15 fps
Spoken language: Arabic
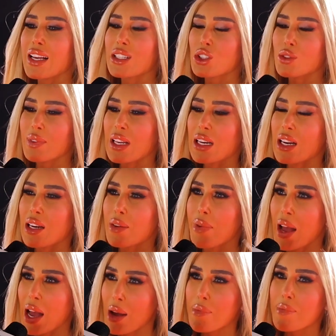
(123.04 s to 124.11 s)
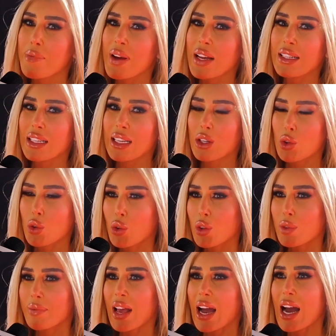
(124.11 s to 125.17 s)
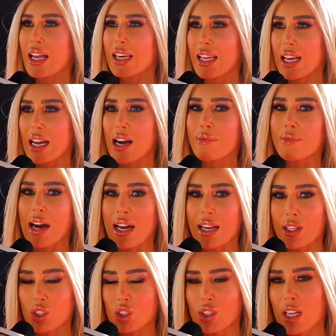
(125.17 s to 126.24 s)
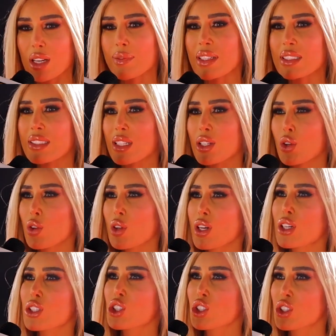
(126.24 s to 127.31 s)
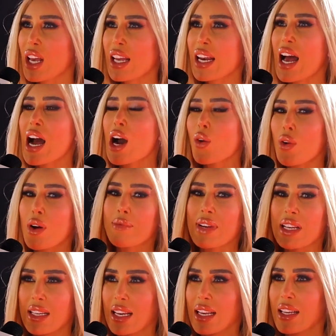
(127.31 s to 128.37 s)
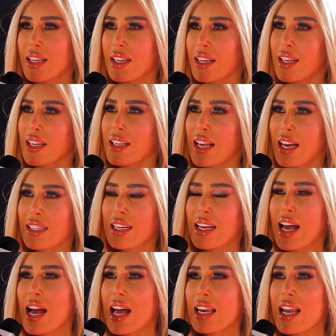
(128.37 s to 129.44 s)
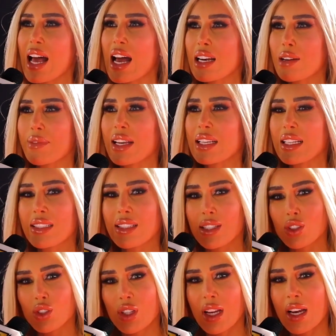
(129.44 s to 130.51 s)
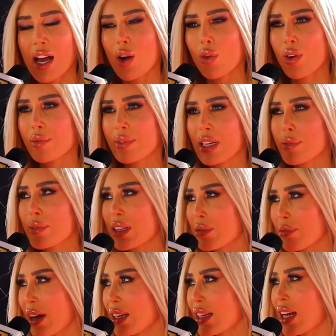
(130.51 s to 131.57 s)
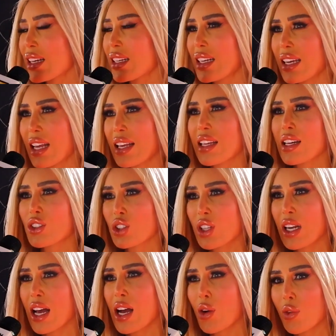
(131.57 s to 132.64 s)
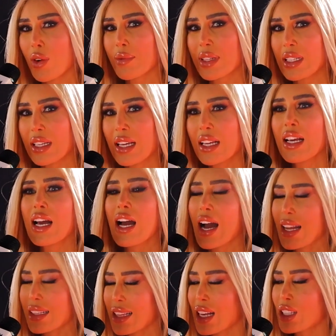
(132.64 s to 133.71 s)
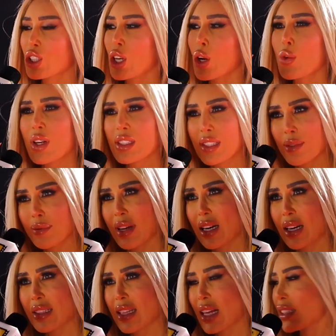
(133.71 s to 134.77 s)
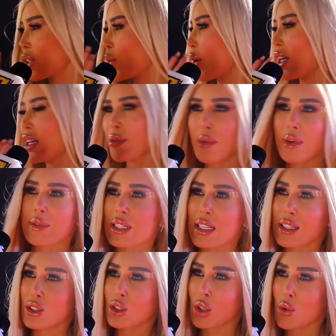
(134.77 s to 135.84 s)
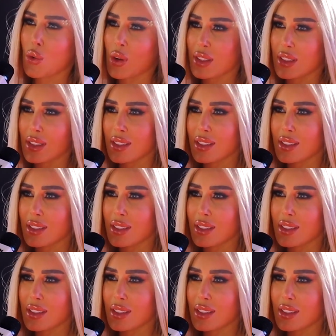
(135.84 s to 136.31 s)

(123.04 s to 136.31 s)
اجمالا انا بحب اني يكون بعلاقه مع رجال بس يكون رجال اقوى مني يعني لهلا انا ما لقيت رجال اقوى مني بتمنى اني الاقي رجال اقوى مني حتى اتجوز المره الثالثه والا ما بدي اتجوز